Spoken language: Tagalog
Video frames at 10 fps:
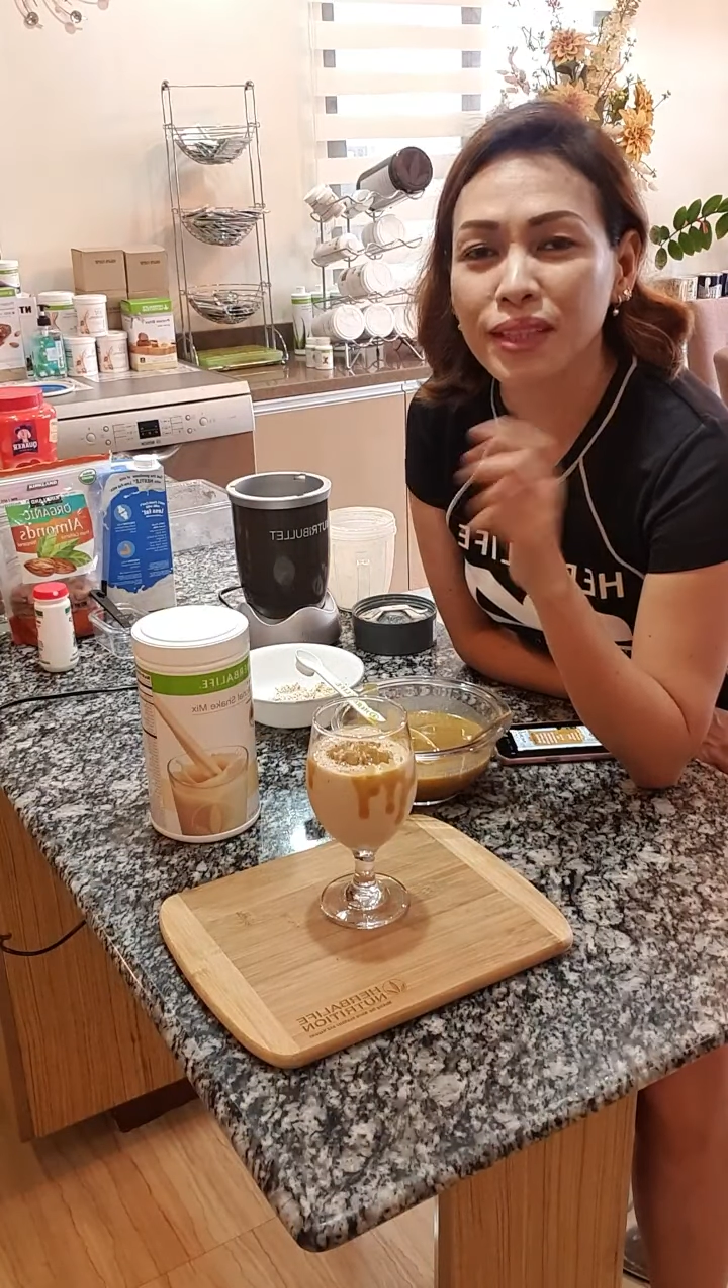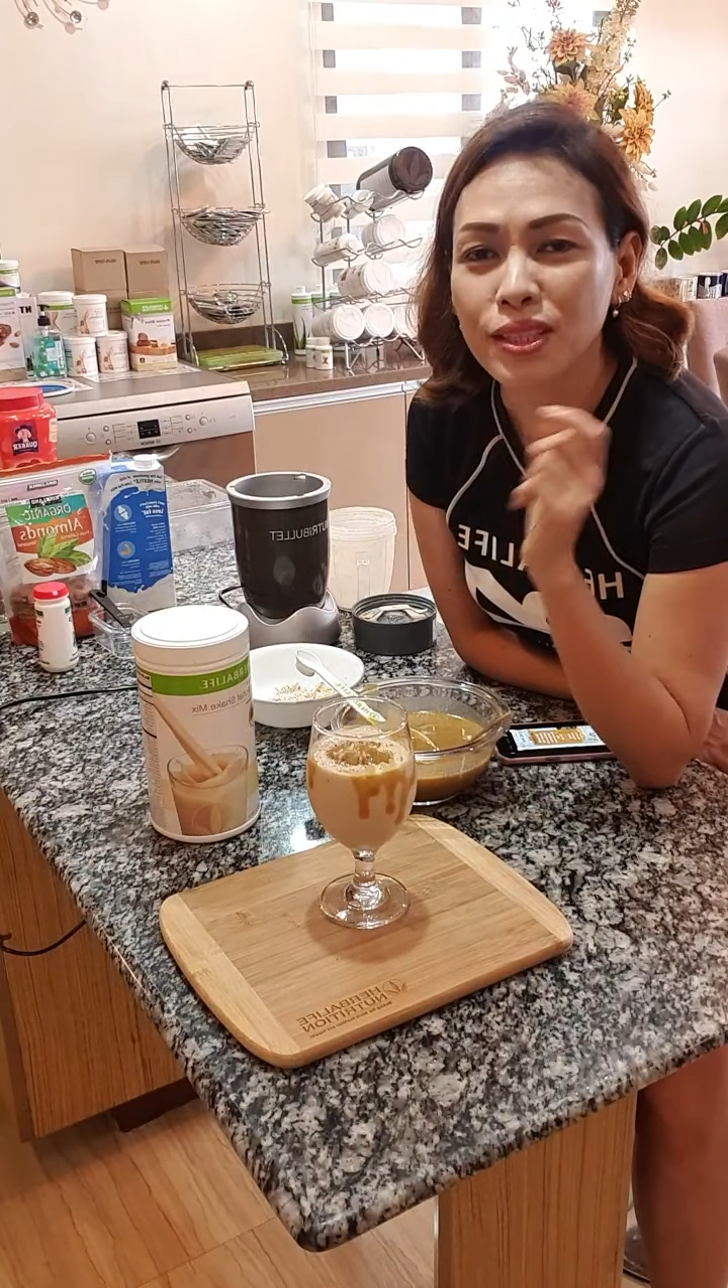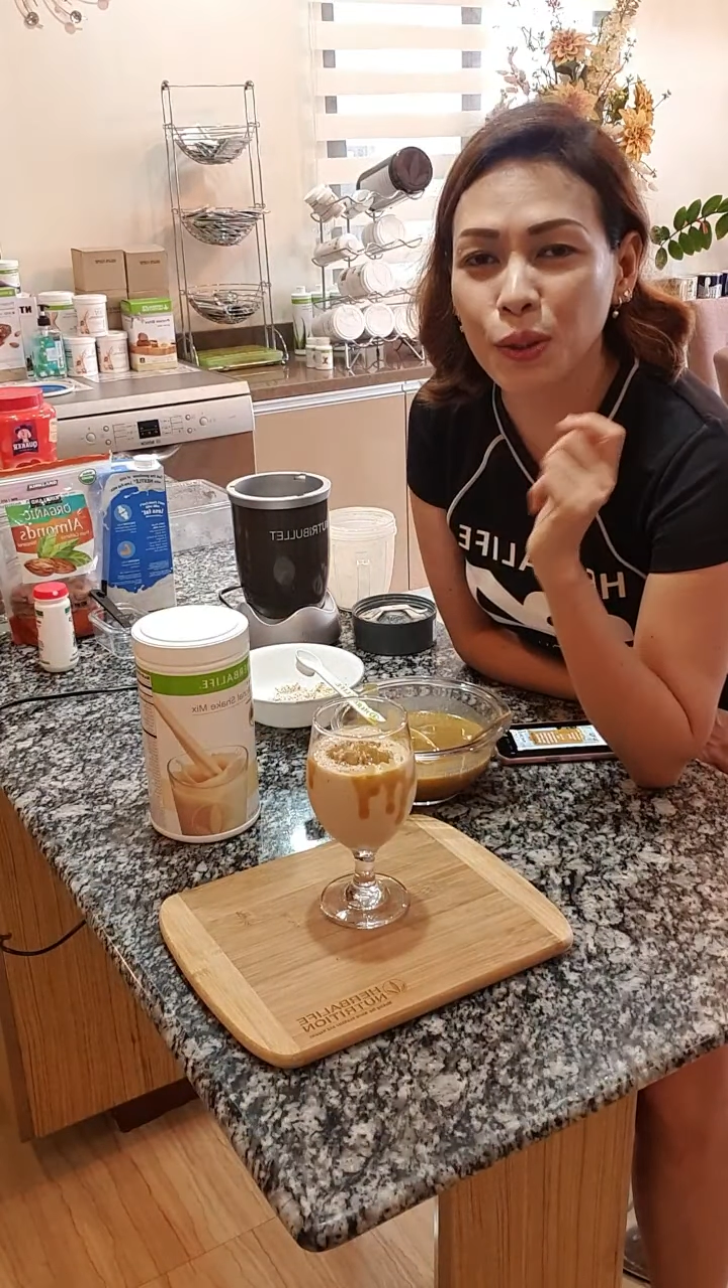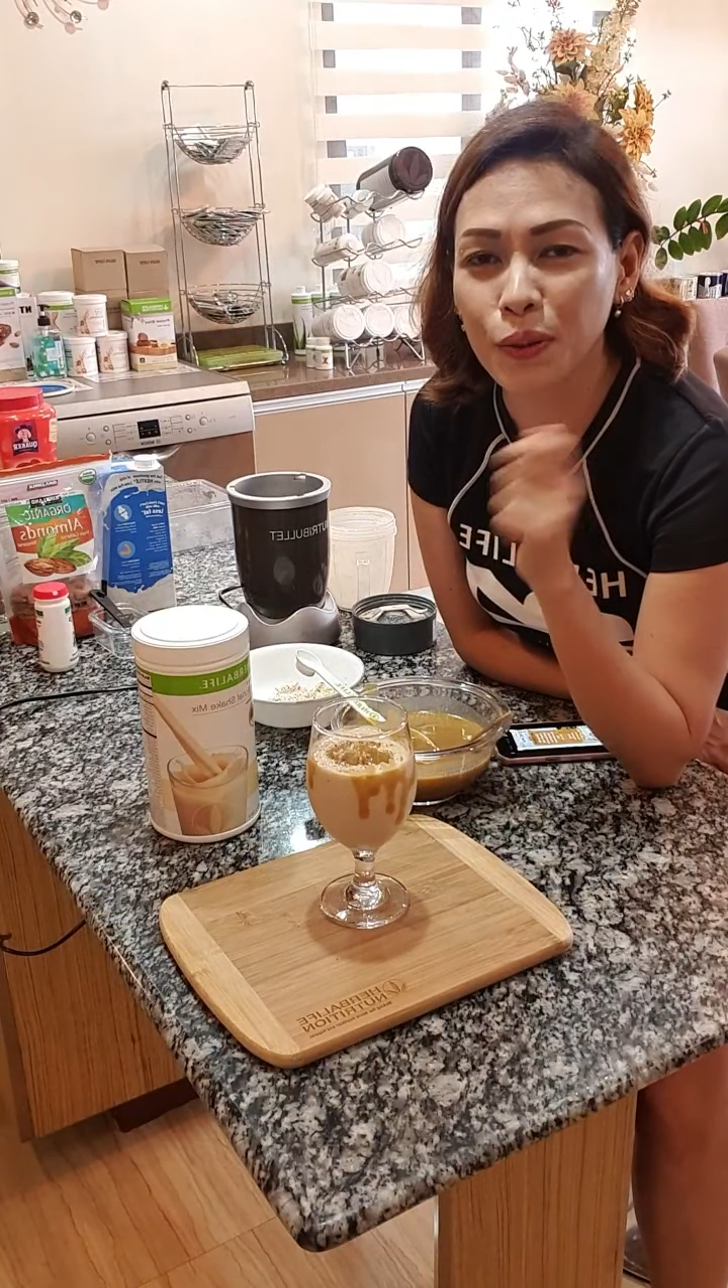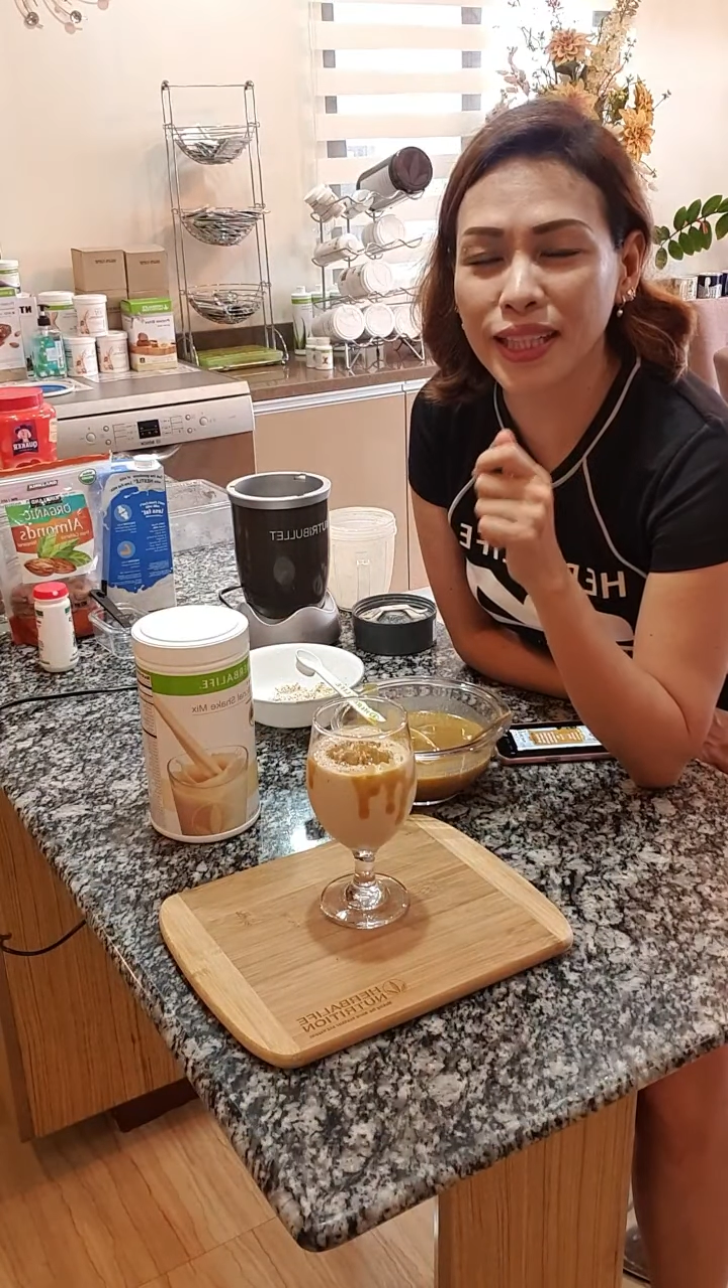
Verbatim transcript: so